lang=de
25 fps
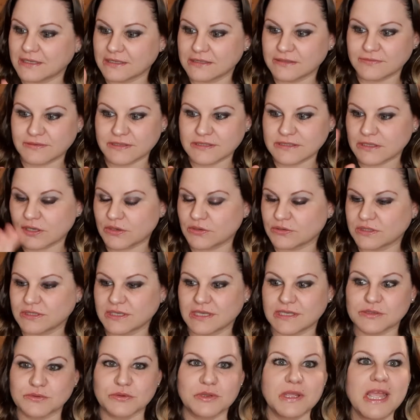Ich weiß auch nicht.
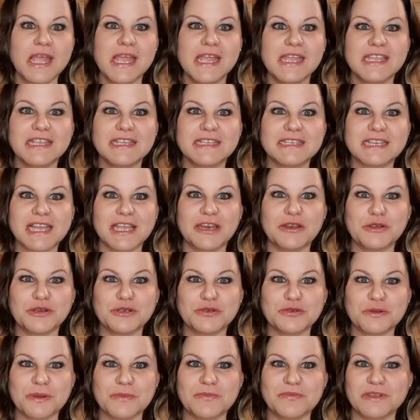Also ich kann euch
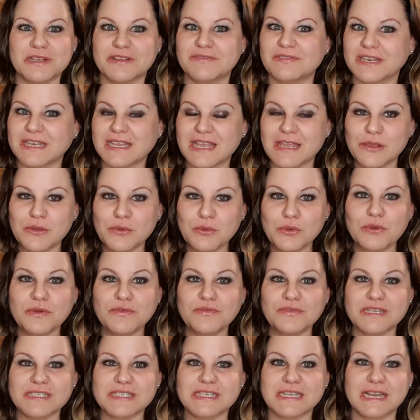nur empfehlen, wenn ihr
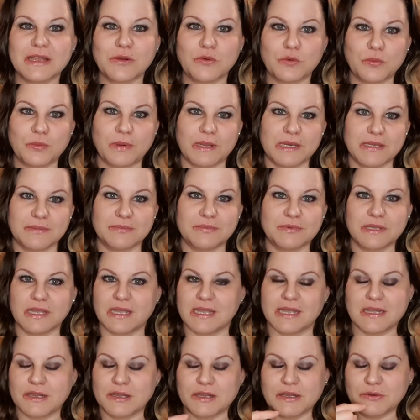irgendwas an der Oberlippe,
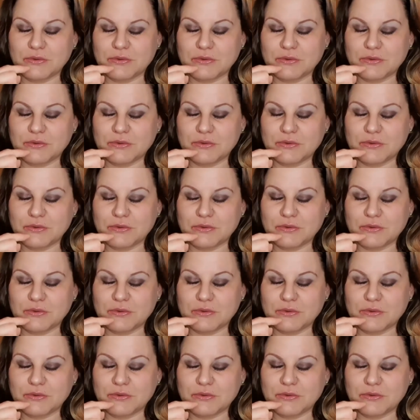äh,